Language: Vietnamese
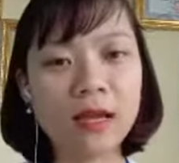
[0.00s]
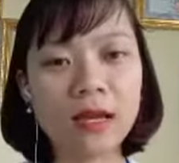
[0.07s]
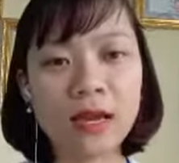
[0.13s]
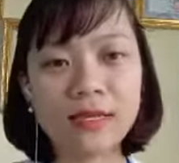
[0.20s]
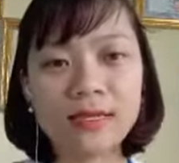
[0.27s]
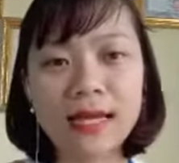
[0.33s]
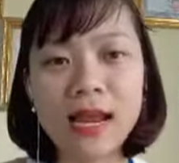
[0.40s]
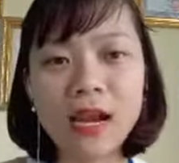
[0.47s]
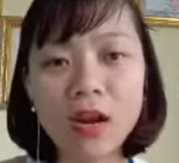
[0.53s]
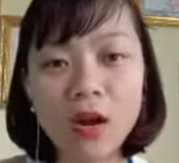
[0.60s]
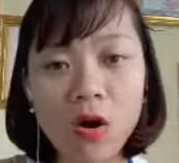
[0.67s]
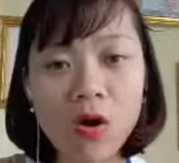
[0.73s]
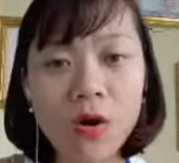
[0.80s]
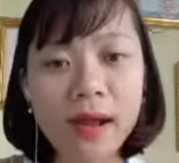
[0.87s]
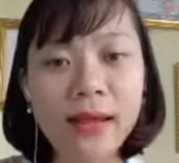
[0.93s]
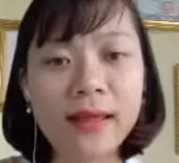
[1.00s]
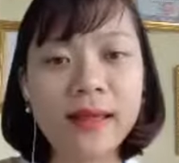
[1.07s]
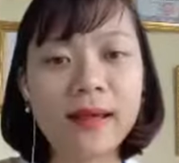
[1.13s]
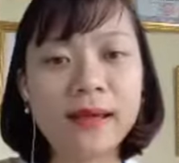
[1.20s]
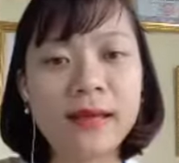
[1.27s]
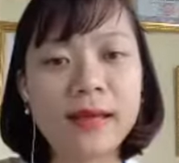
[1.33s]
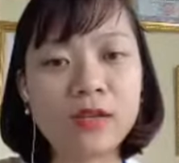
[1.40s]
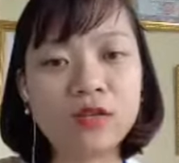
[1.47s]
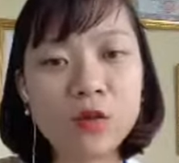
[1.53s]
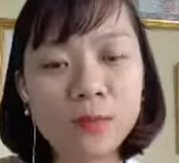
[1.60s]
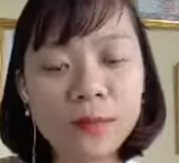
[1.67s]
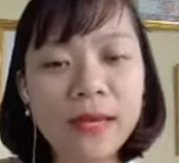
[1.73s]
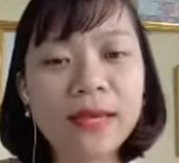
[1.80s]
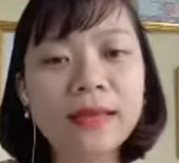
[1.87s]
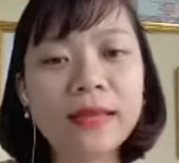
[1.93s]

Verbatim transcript: kể cả Zalo hay là kể cả Shopee,